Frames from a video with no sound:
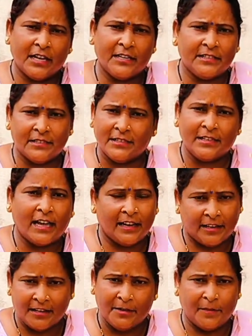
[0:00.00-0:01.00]
बहुत सारी चीजें
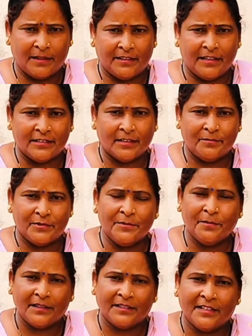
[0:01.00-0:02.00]
डाल के नहीं बनती है
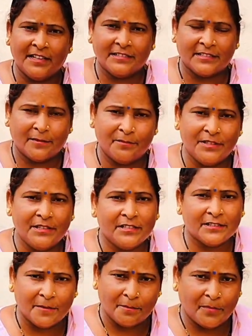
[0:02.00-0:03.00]
सब्जी बनती है सब्जी
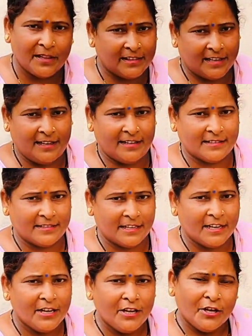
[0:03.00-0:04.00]
सिंपल तरीके
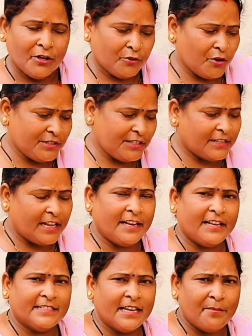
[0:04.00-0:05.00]
से तो इसी
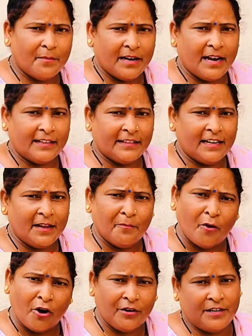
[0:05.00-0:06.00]
तरीके से हम बनाते हैं ना
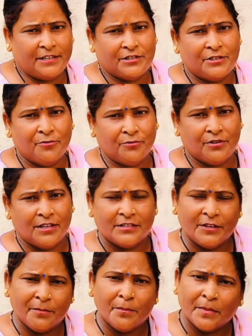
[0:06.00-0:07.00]
बहुत टेस्टी होती है
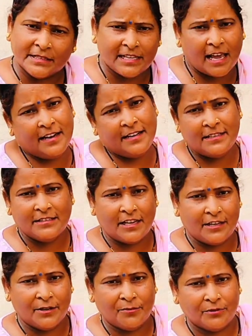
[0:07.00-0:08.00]
सिर्फ मसाले ही
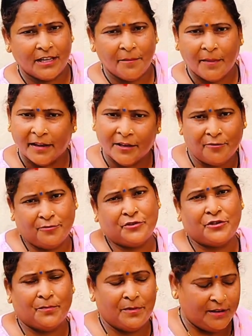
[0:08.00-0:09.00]
चाहिए होते हैं बाकी
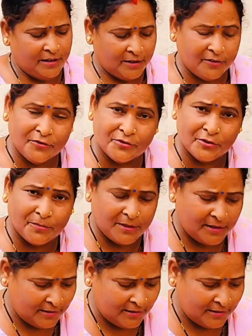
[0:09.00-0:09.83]
कुछ भी नहीं कुछ